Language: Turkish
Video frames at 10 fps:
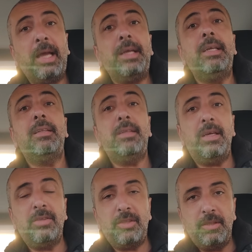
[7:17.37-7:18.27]

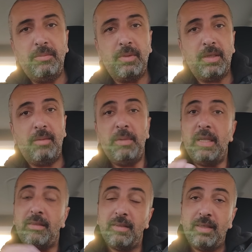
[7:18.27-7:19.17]
ihtiyaç için
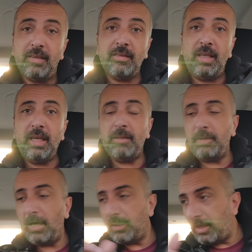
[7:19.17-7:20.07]
milletin gazına gelip
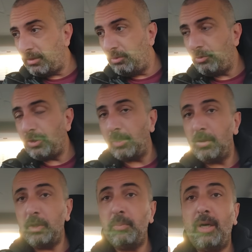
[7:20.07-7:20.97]
ya daha da düşecek
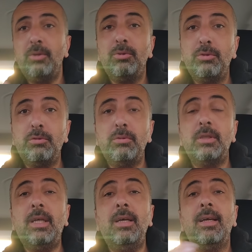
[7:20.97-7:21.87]
pişman
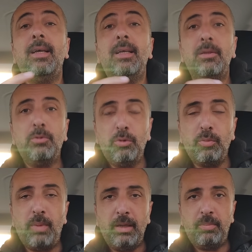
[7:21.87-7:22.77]
olursun da
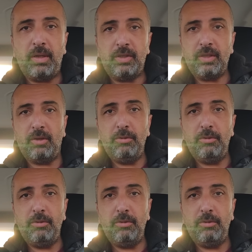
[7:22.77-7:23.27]
durmak başka.